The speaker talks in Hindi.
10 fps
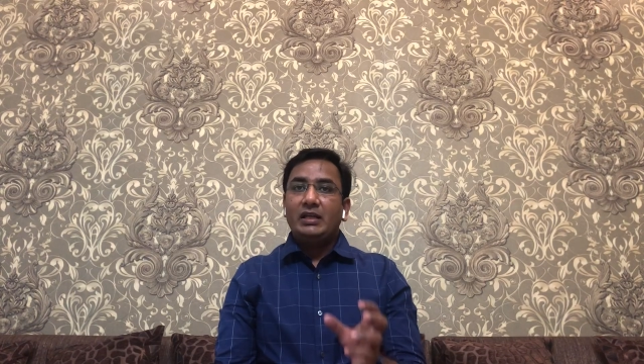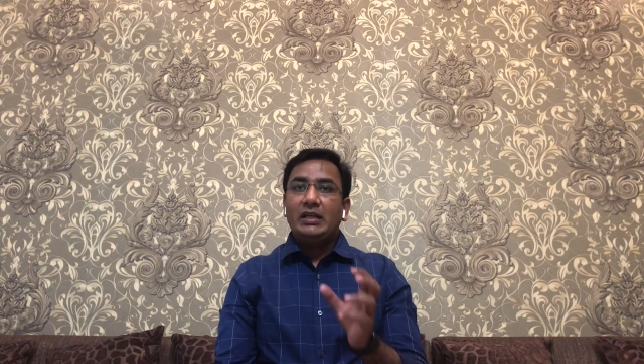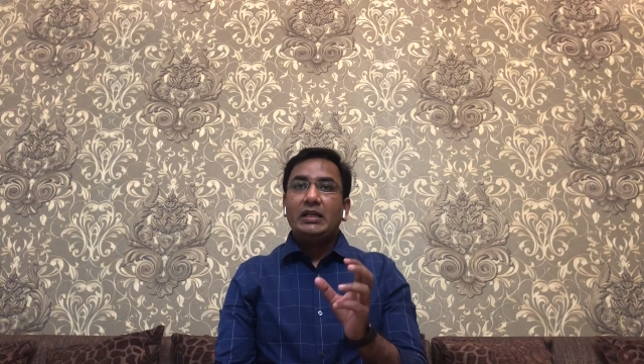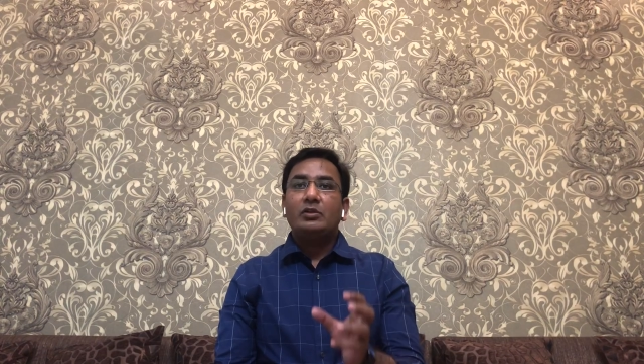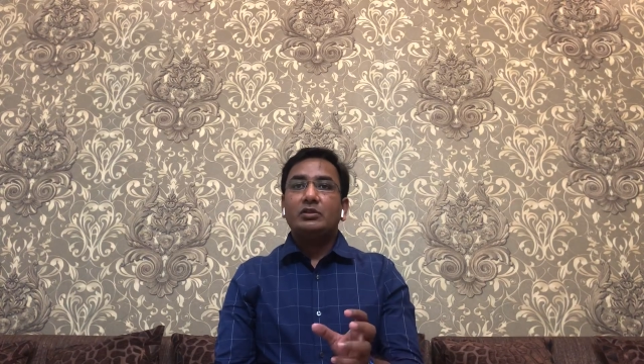
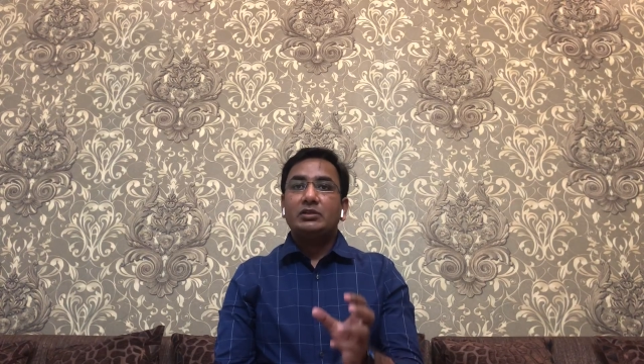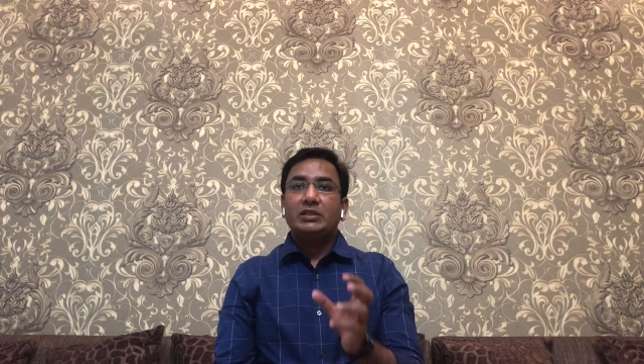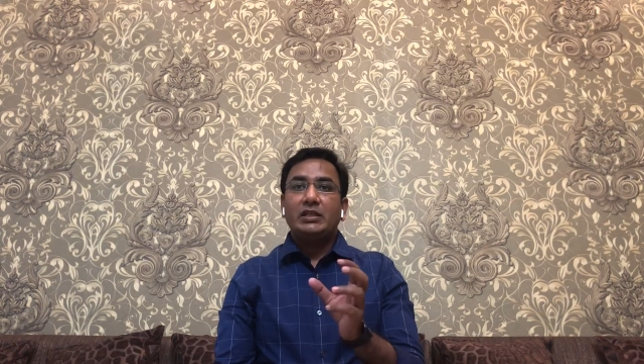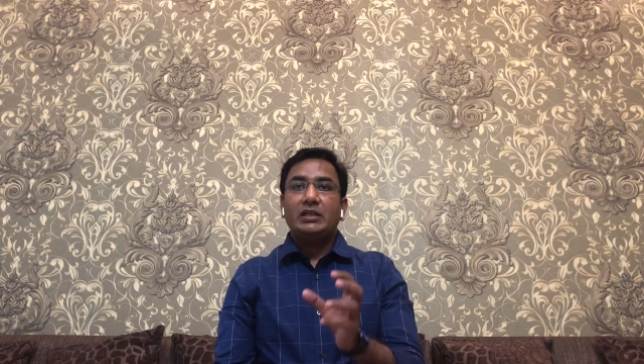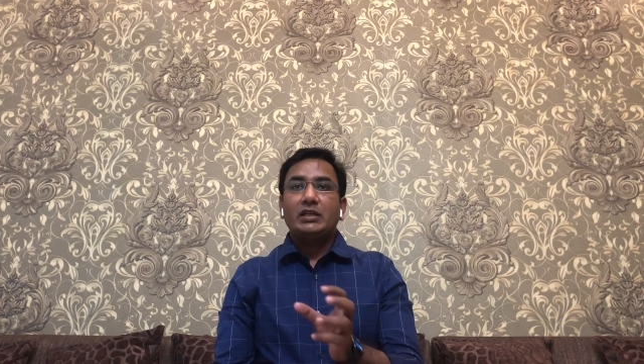नीट और
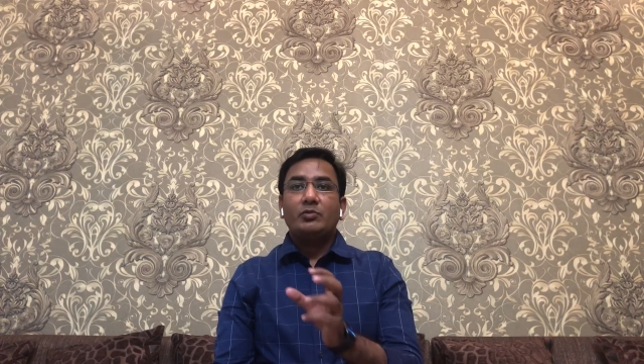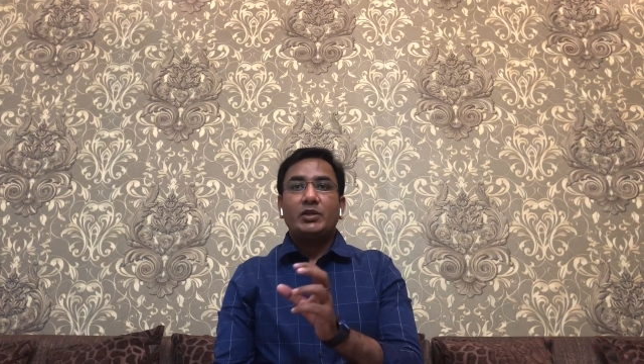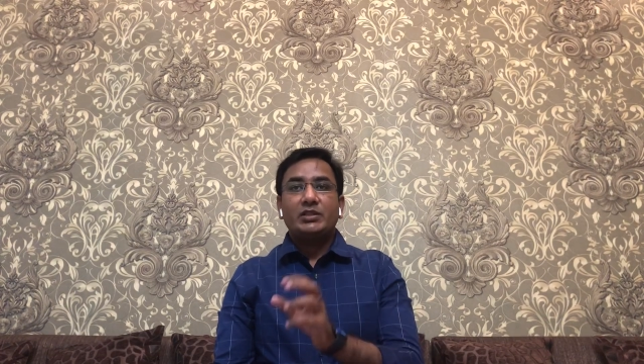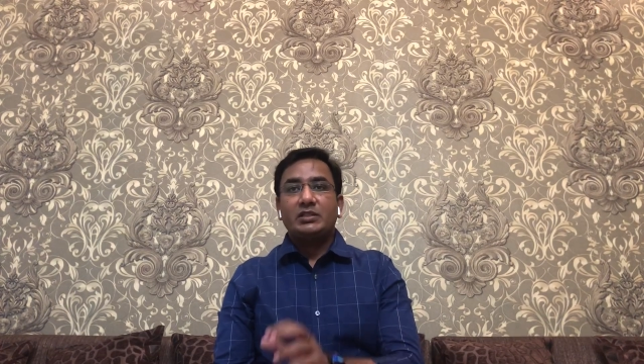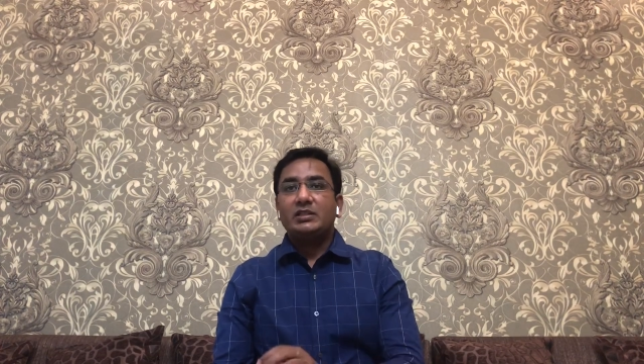जेई e e के
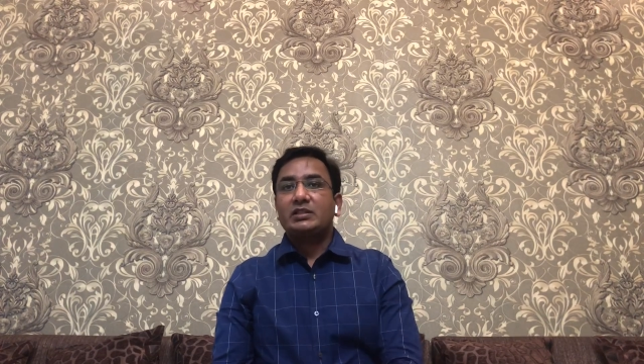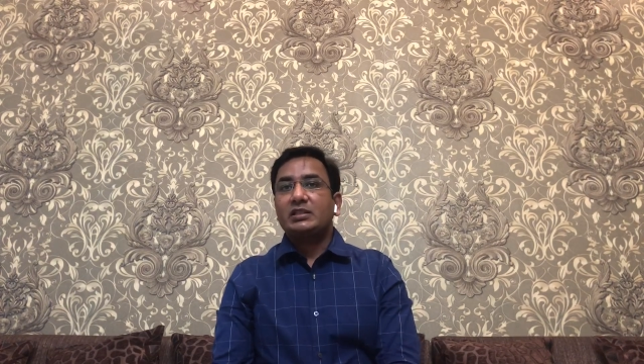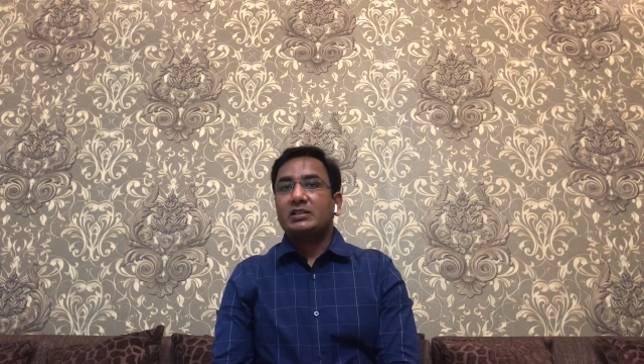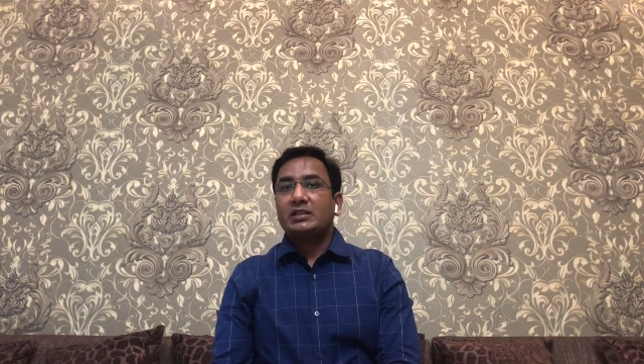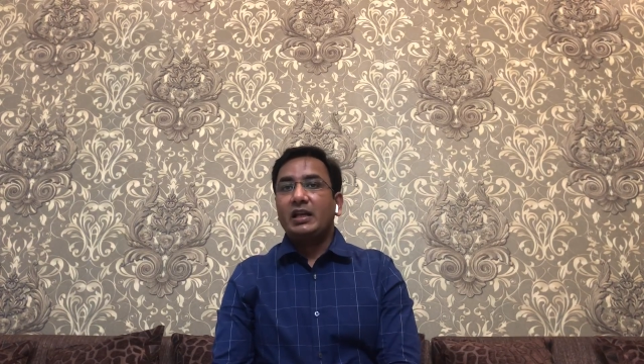क्वेश्चन
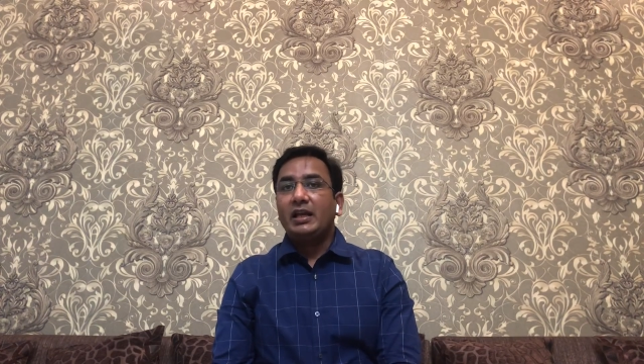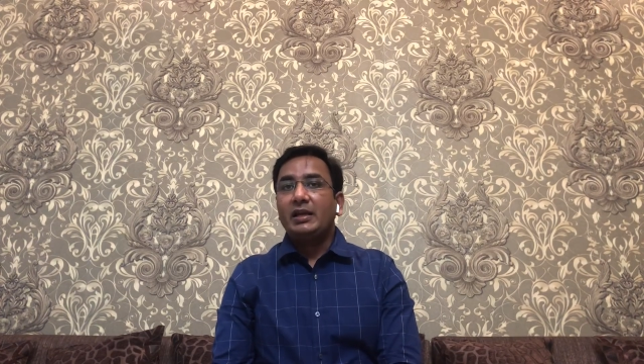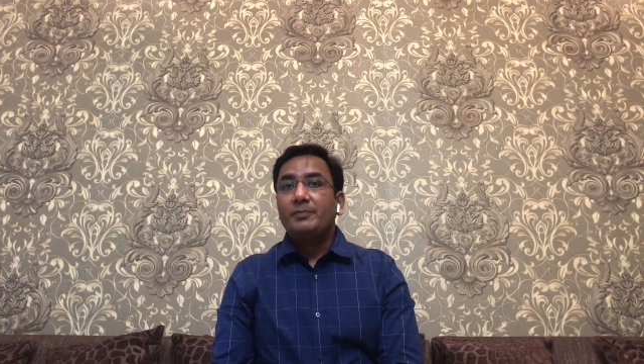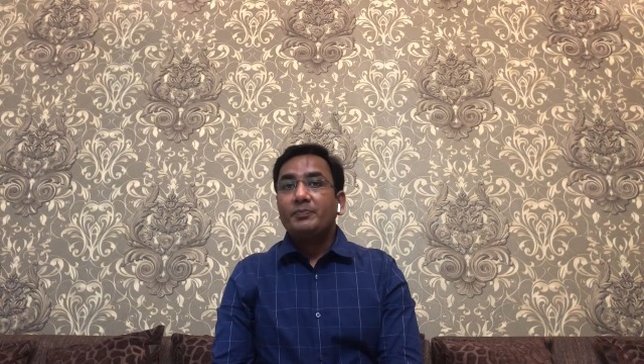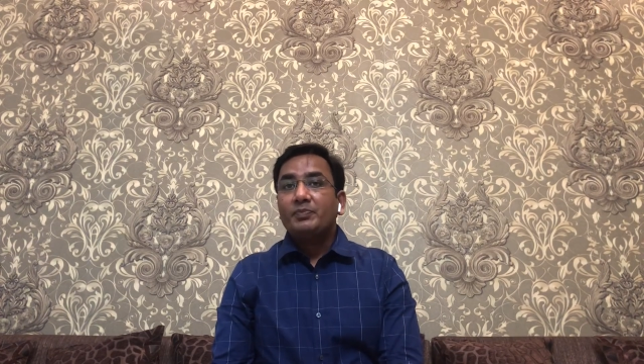डिस्कस करेंगे